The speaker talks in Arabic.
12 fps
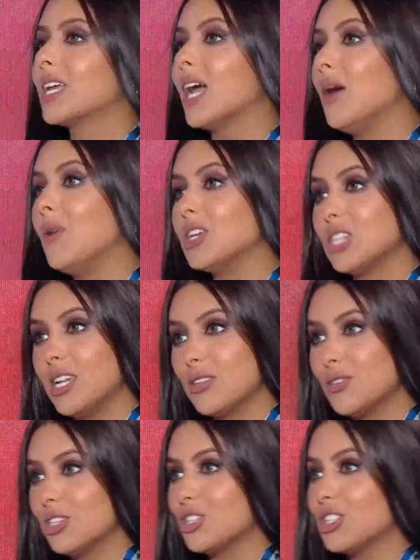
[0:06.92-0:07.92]
القهوه عشان لا
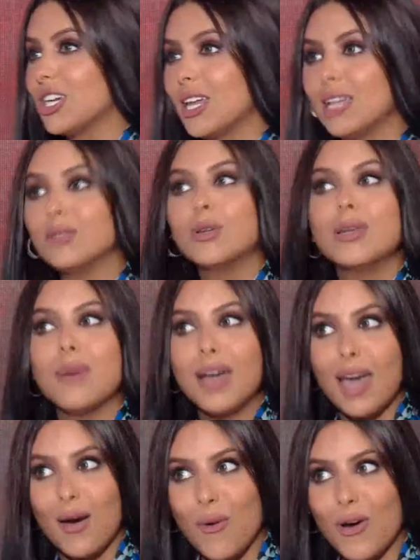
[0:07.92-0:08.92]
تروح تشتكي عندي تقولي
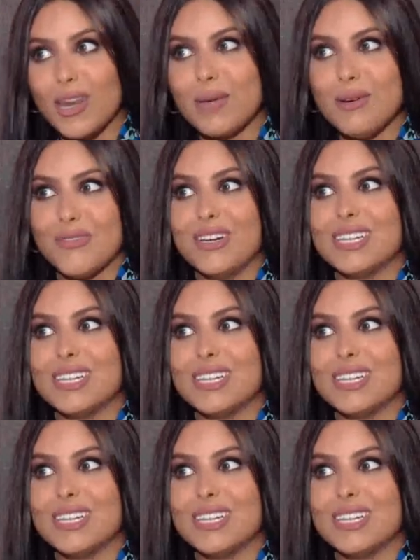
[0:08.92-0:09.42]
ما قهواني ما في